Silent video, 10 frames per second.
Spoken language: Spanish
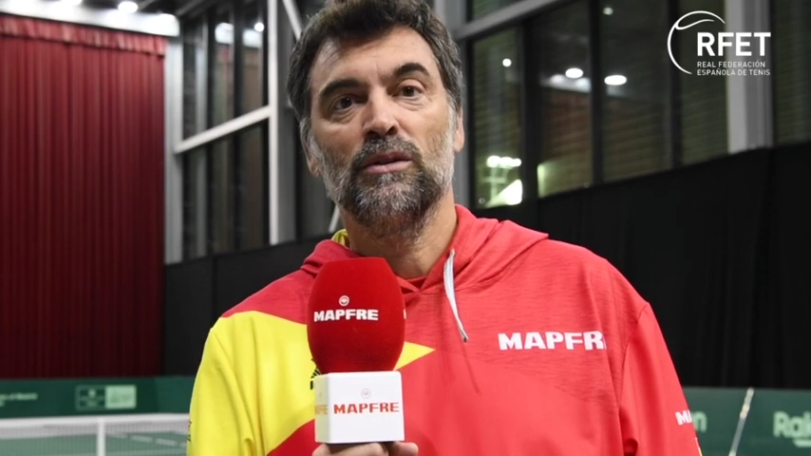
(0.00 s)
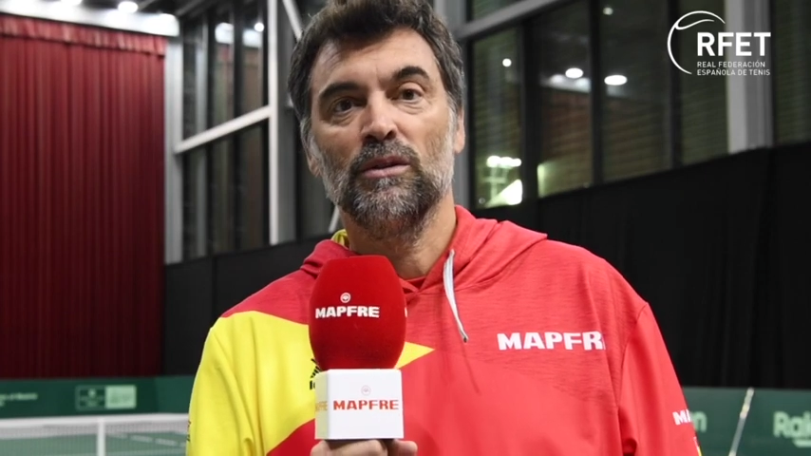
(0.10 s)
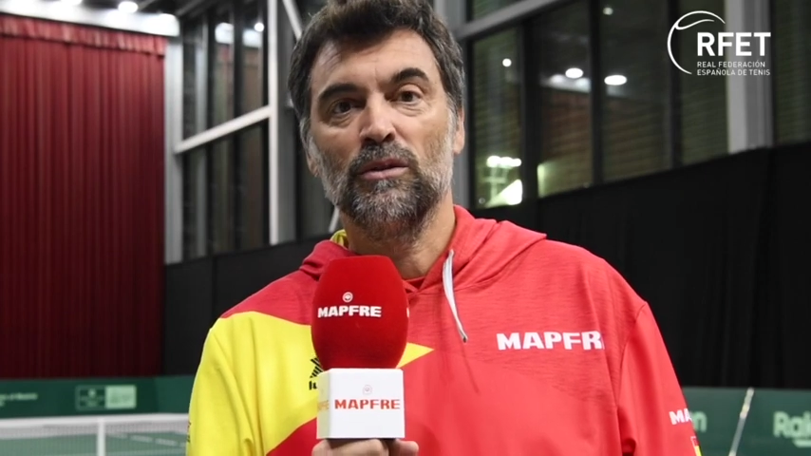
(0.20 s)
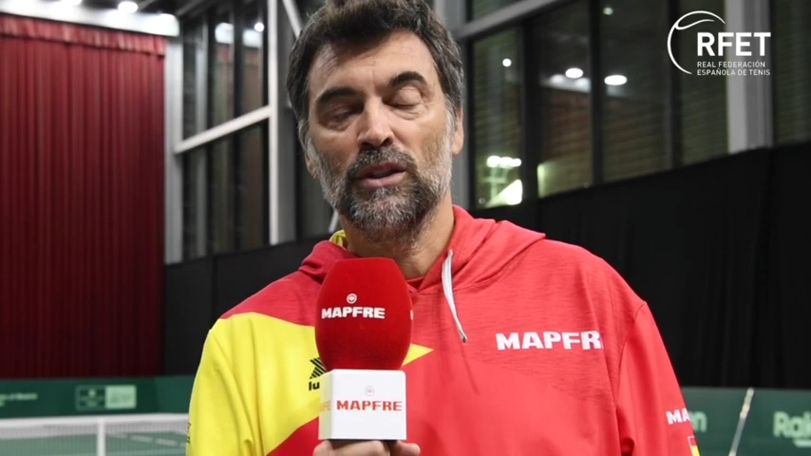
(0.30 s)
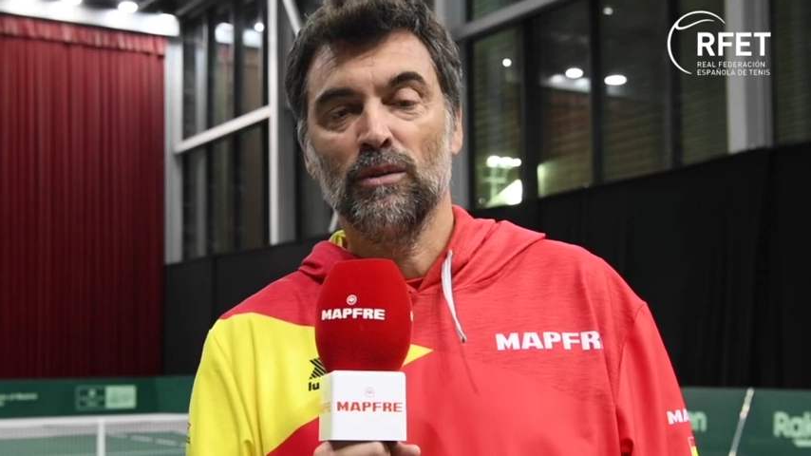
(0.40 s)

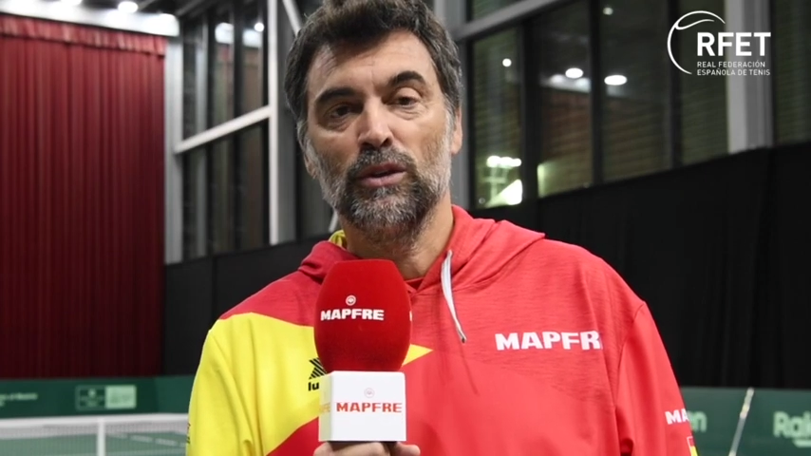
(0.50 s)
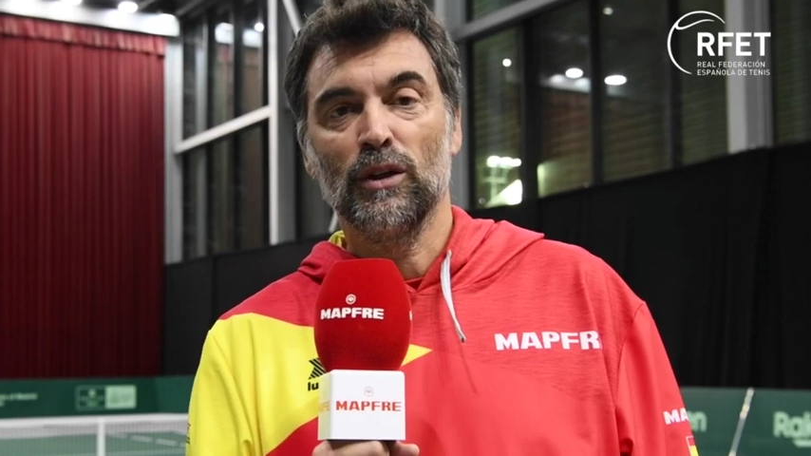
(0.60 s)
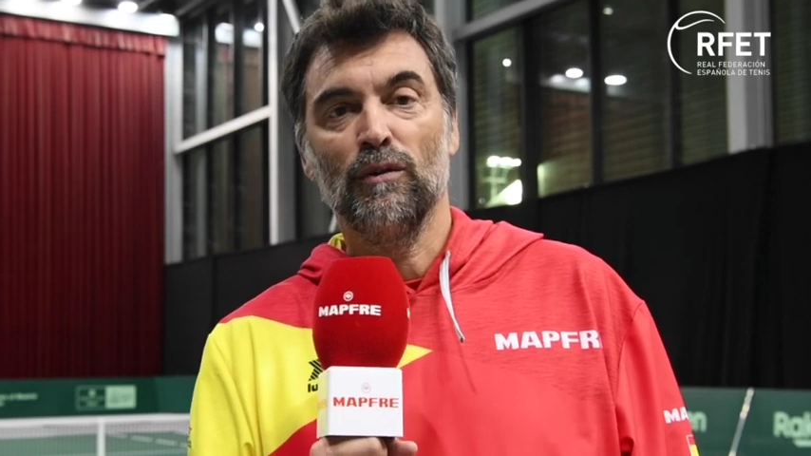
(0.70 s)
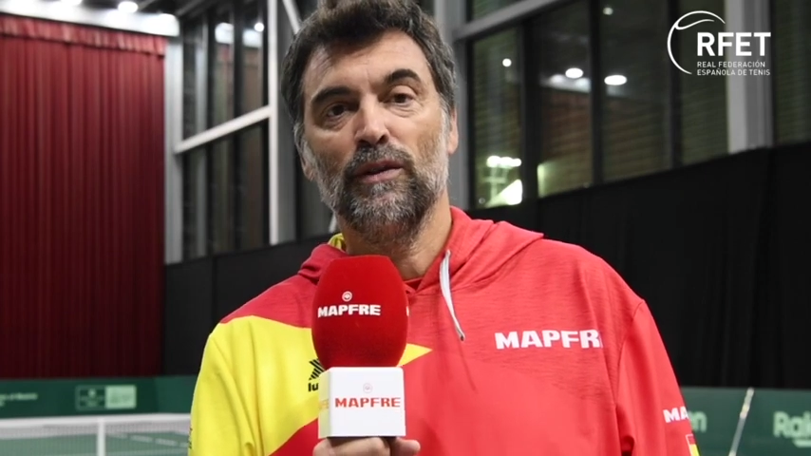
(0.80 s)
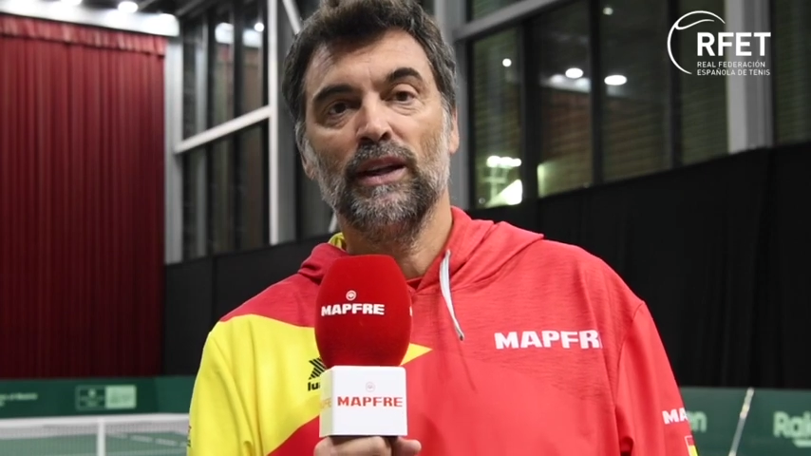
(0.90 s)
eso nos da
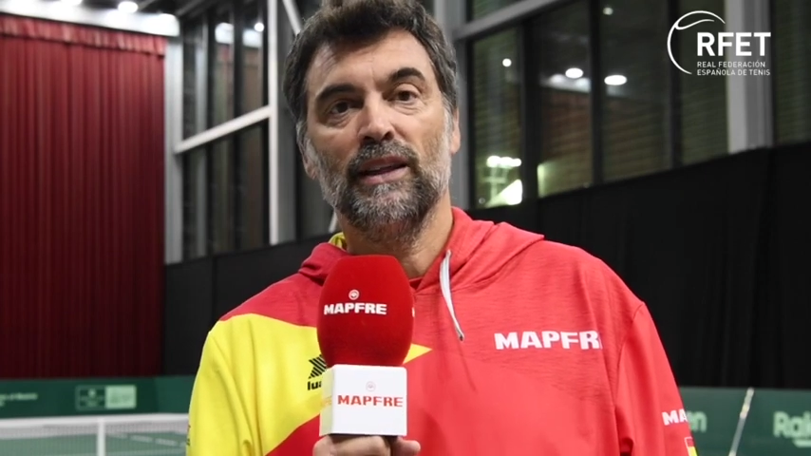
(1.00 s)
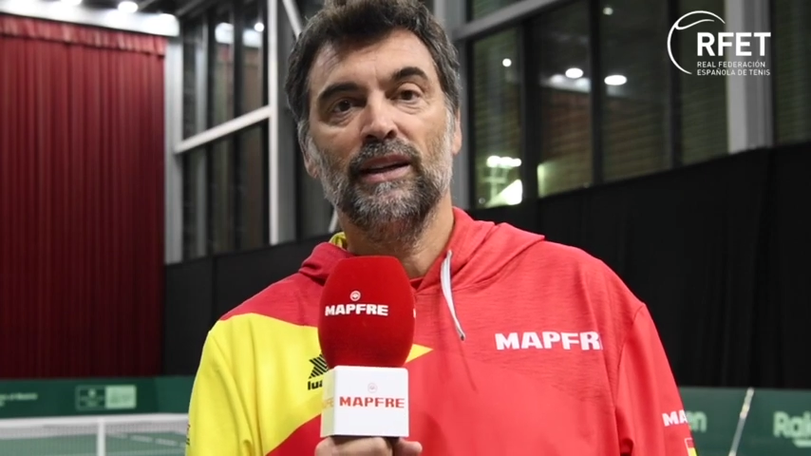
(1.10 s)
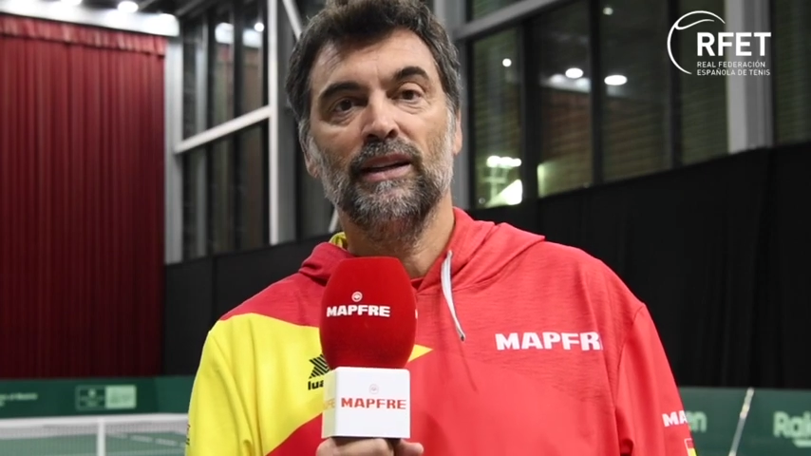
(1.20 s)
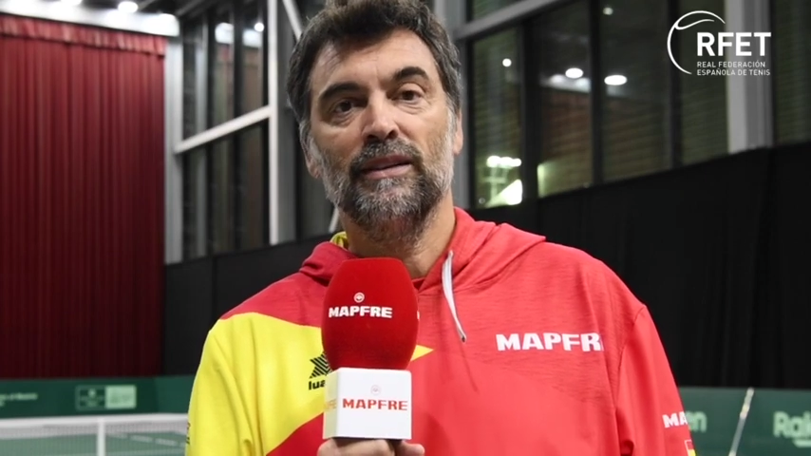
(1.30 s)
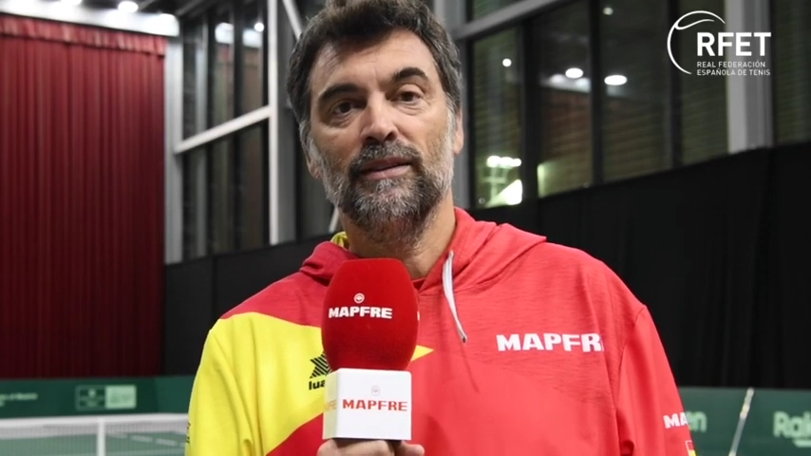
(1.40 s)
mucha
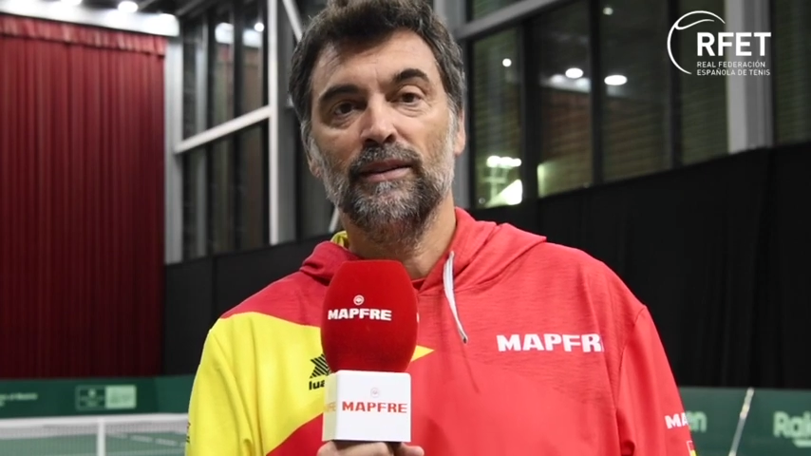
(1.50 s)
confianza